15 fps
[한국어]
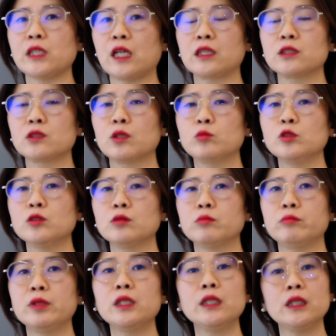장점은
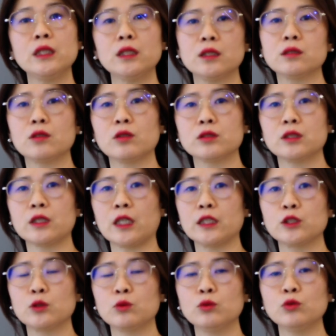미리 그것을
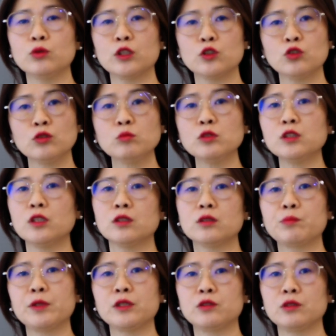가지고 우리가 충분히
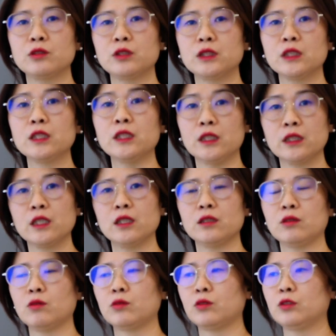연습할 수 있는 시간이
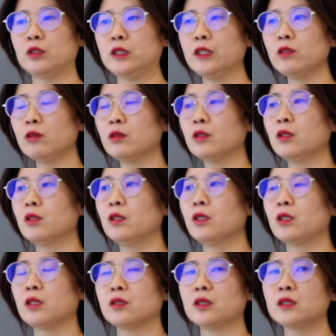있다는 거거든요.
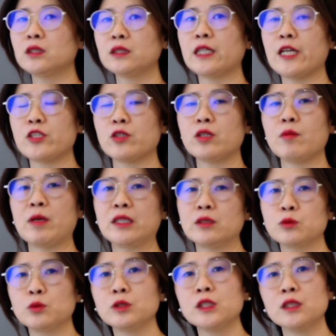그래서 그 계절에
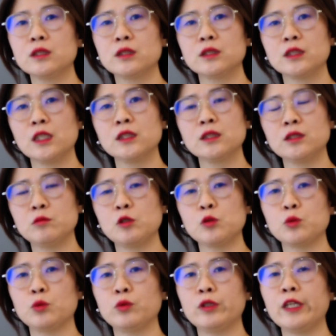맞는 소재들을 찾으시면
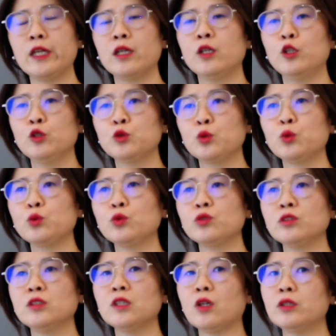좋은데
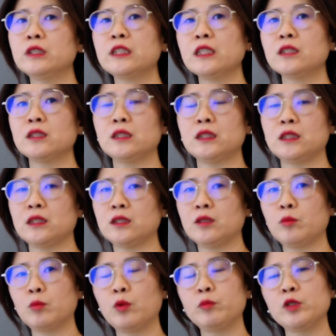수국은
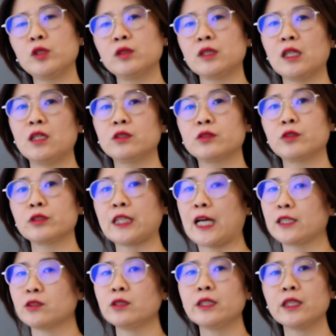언제든지 봄, 여름, 가을, 겨울
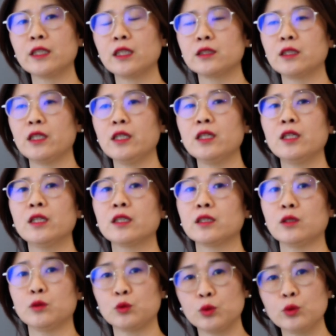다 선택하기에
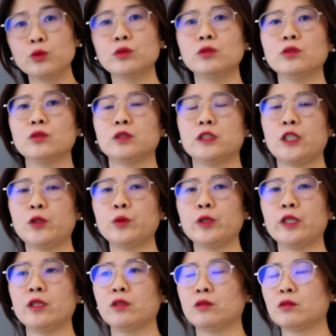좋은
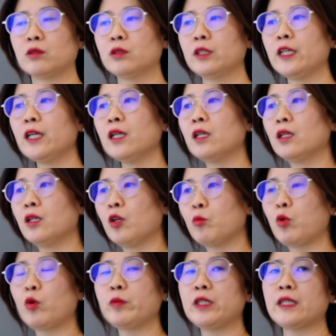재료예요. 그런데
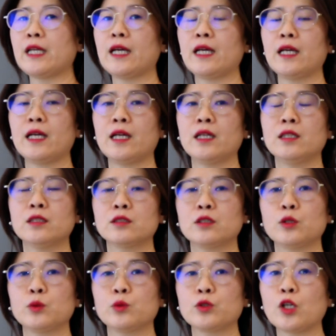봄이나
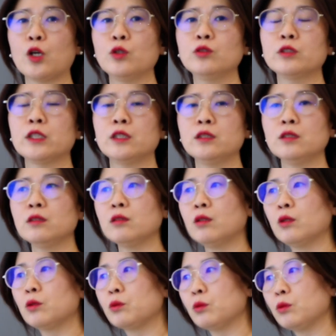그리고 겨울에는
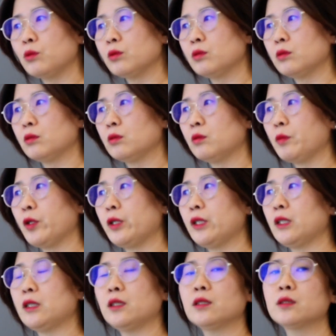또
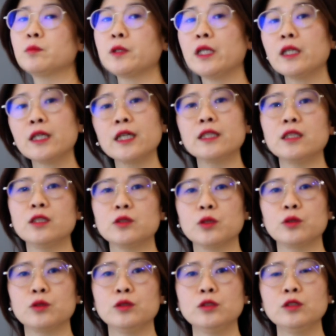특별히 이 스프레이
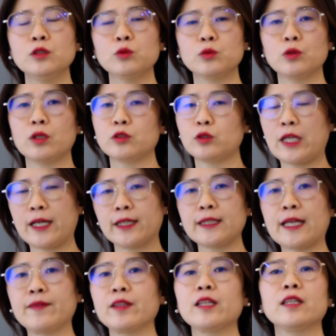카네이션을 또 대가
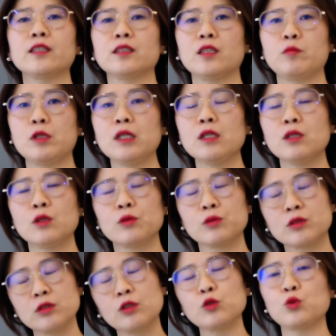단단하기 때문에
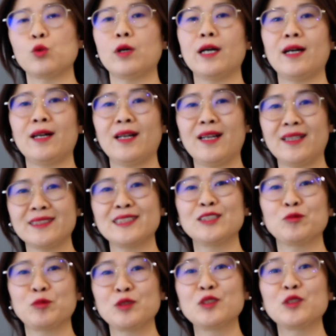그걸
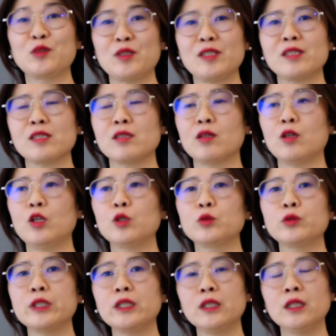좋아하시는 분들도 있죠.
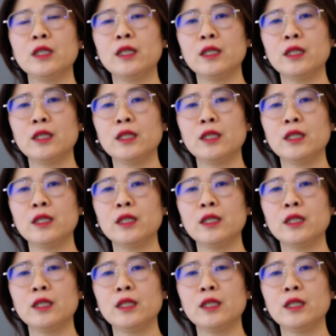얼굴이